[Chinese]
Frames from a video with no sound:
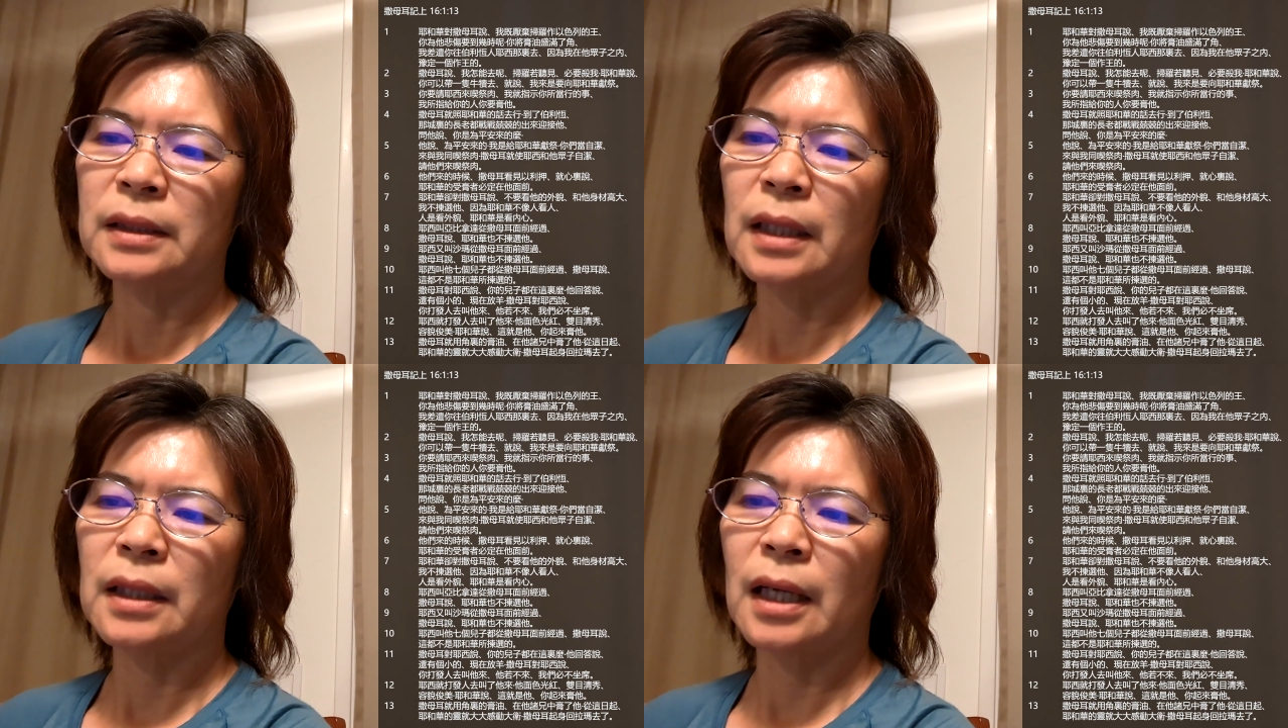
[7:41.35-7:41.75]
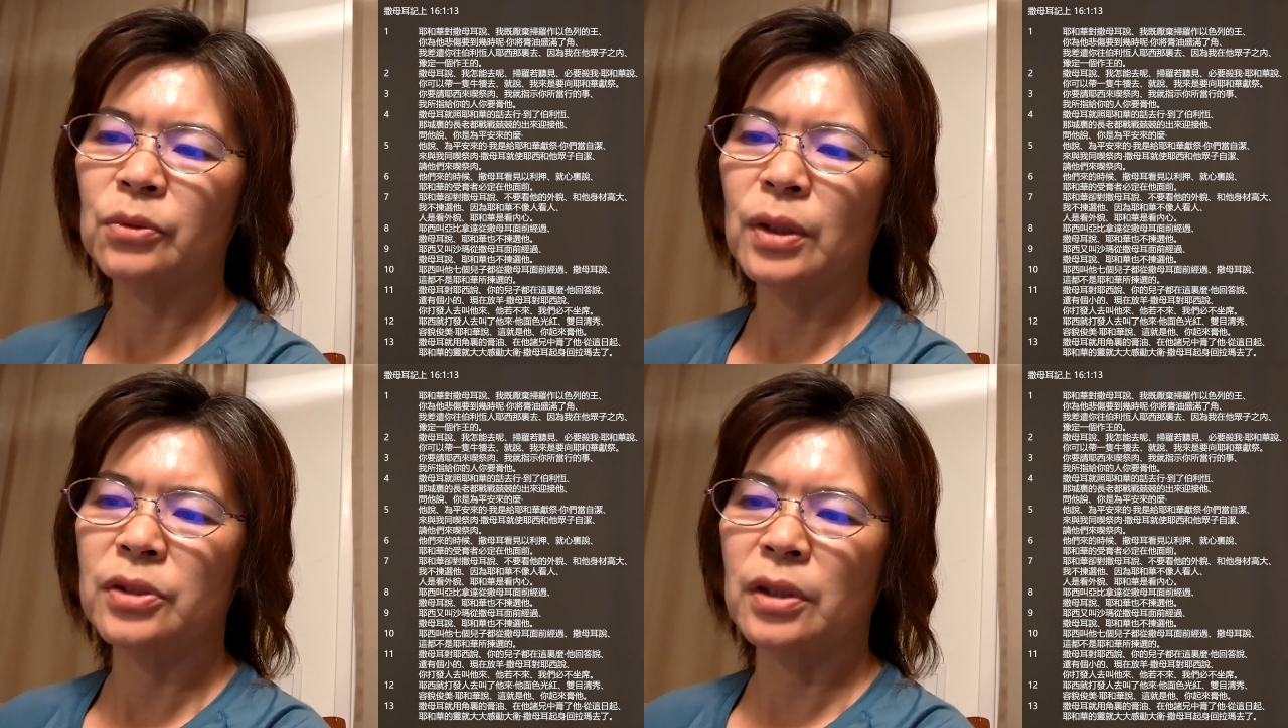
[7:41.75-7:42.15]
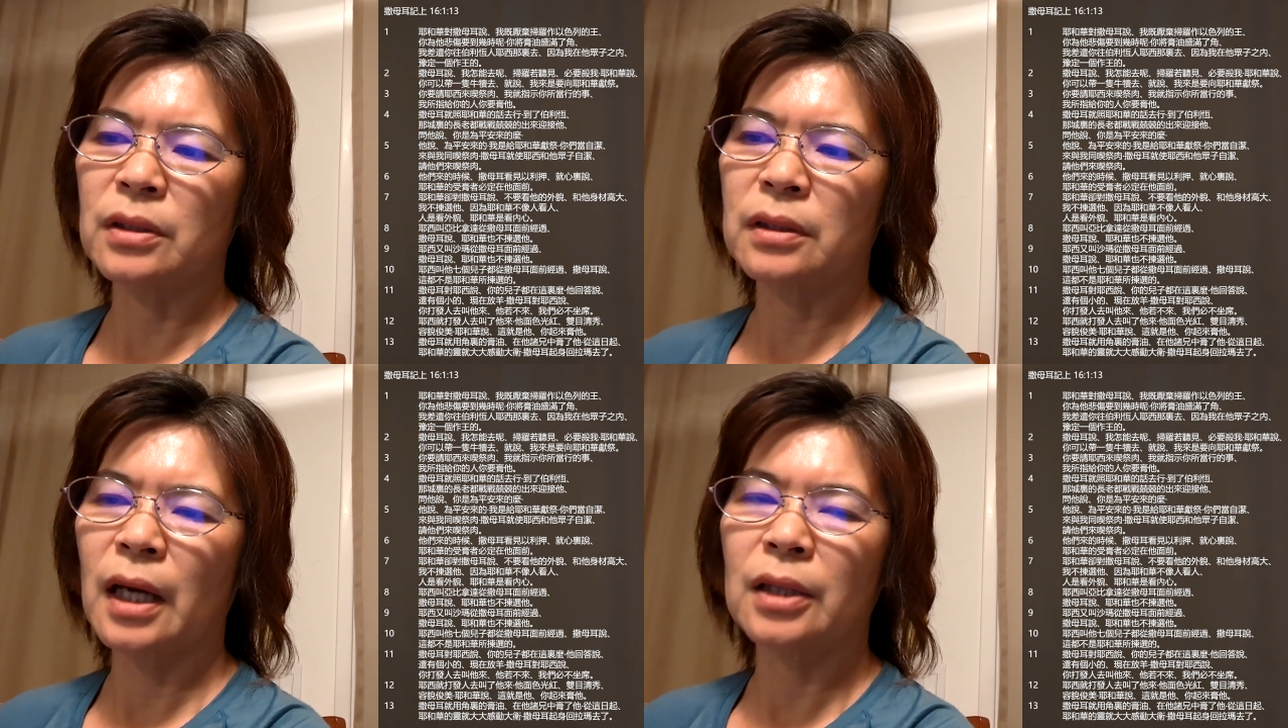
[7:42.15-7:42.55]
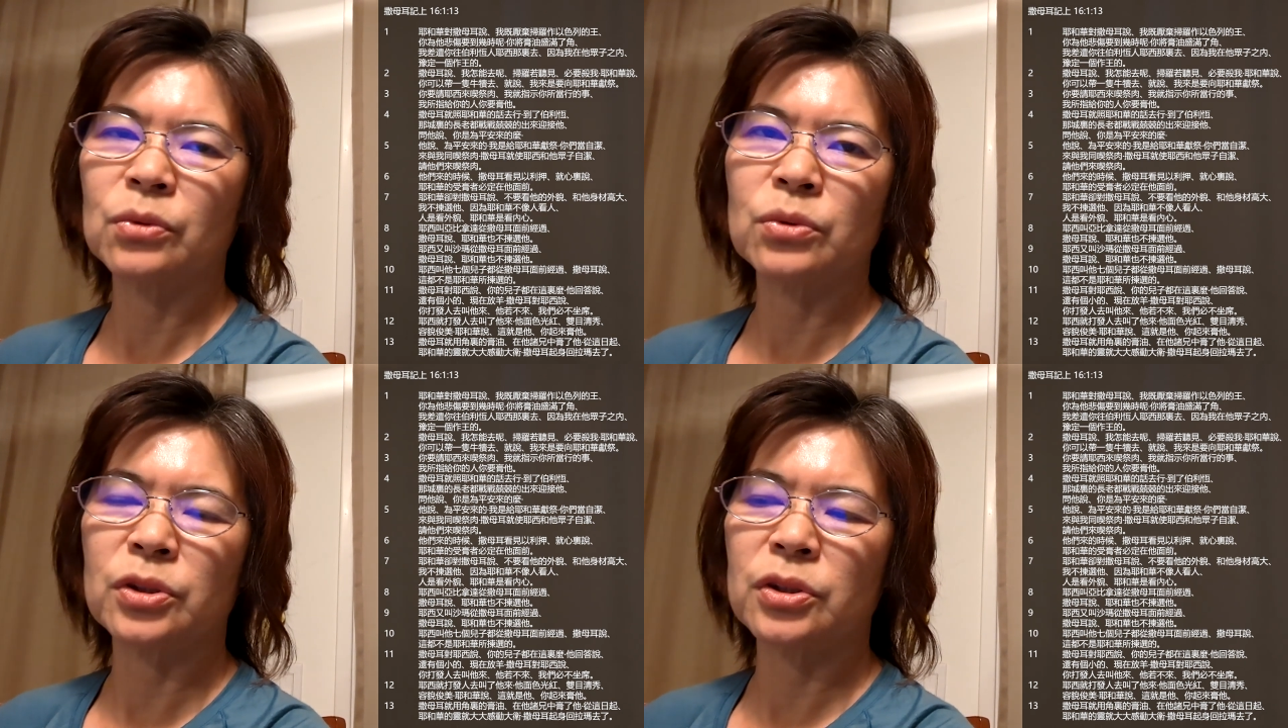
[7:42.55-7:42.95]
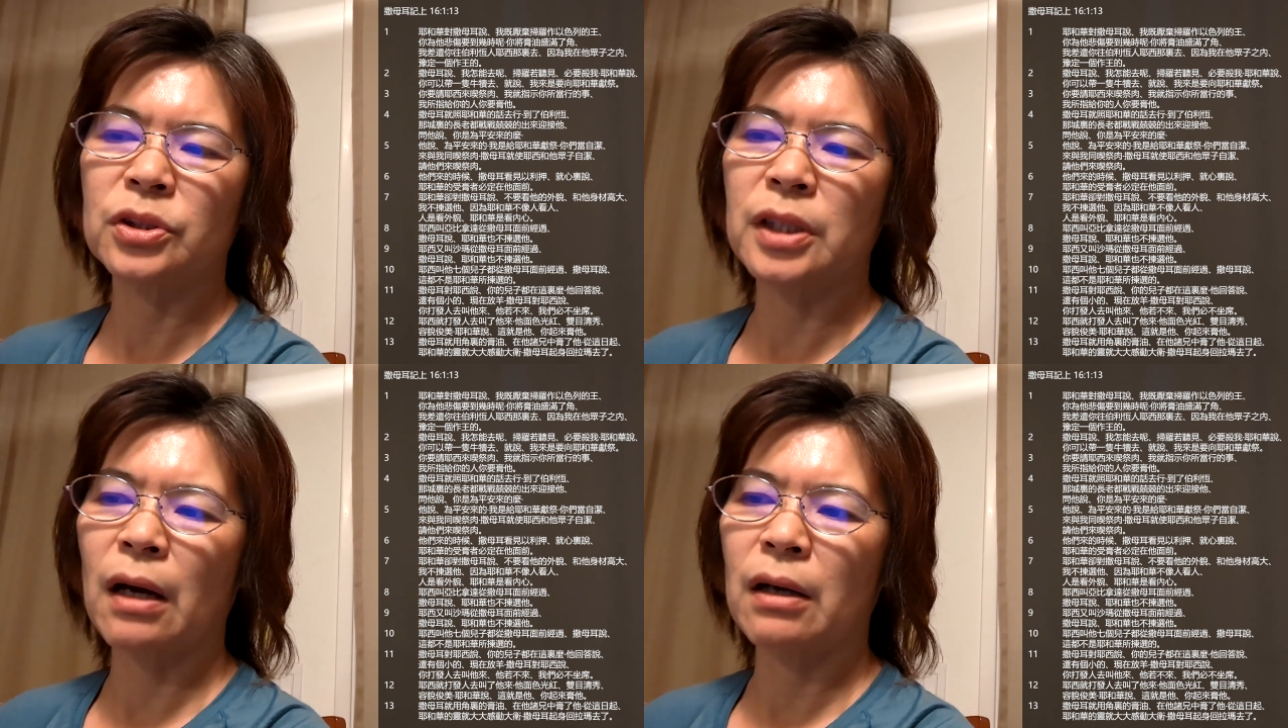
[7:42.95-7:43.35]
但他对神的态度是
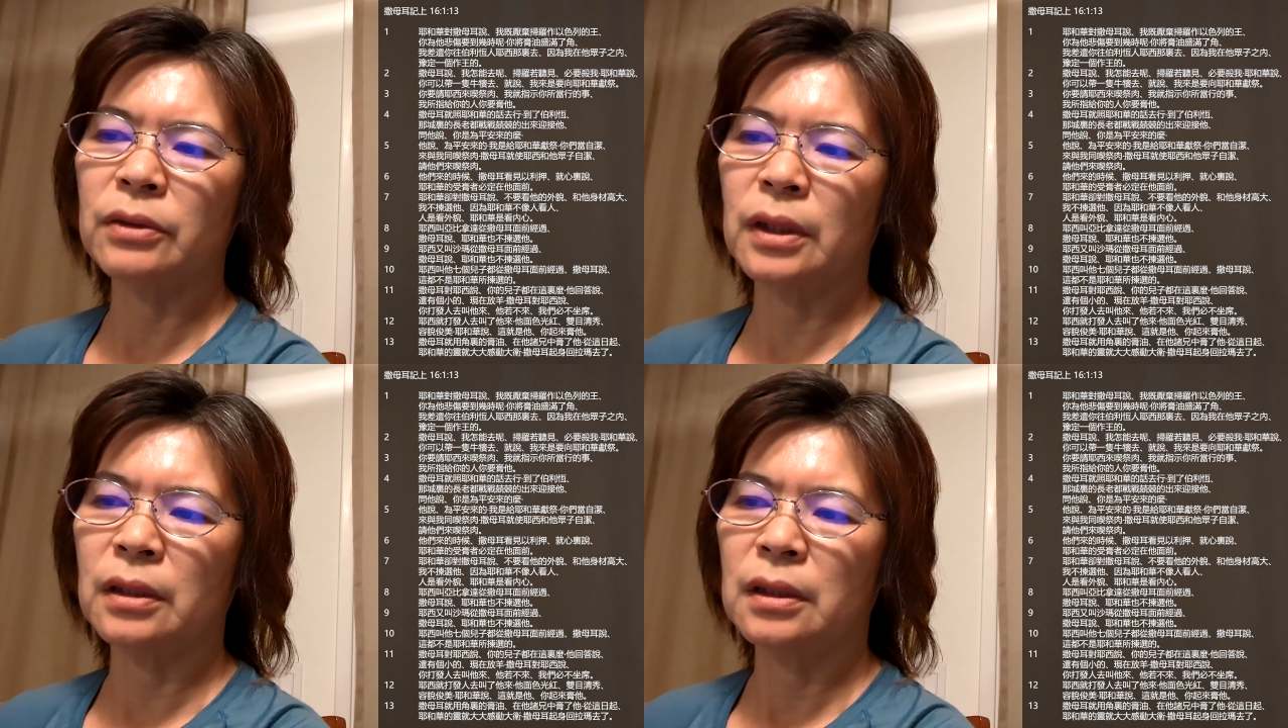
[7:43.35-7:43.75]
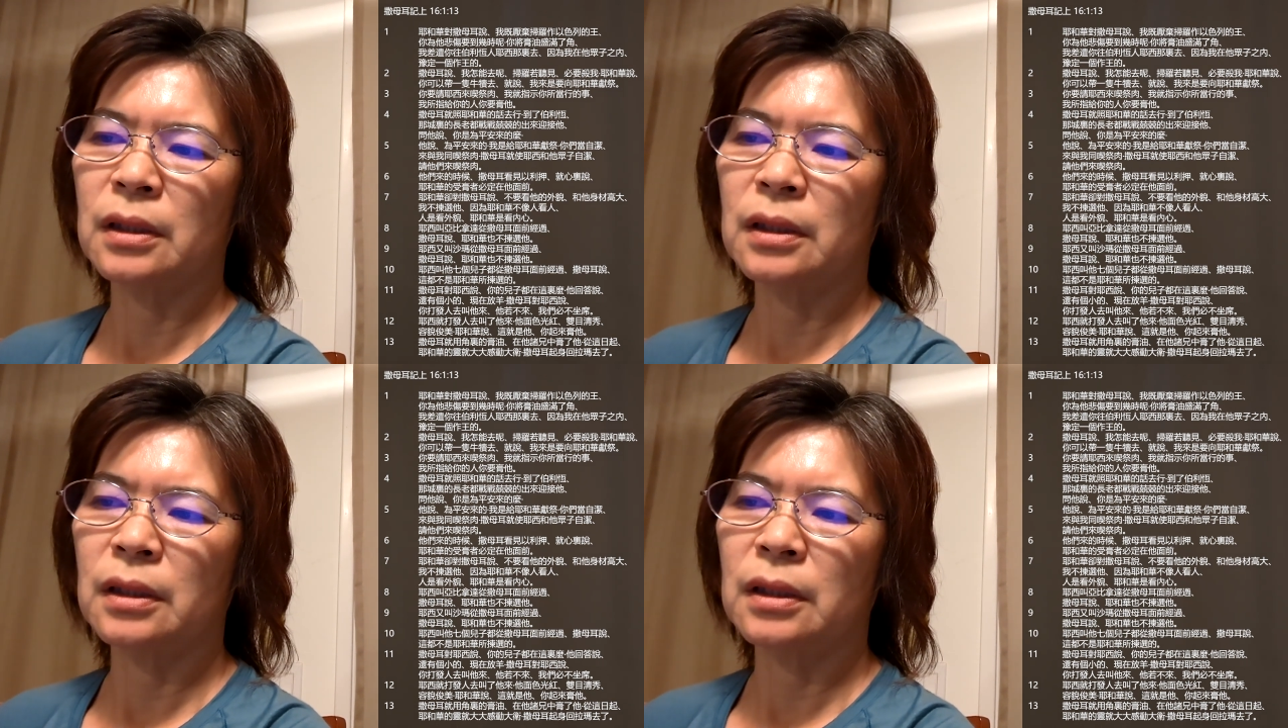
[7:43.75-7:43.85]
骄傲的，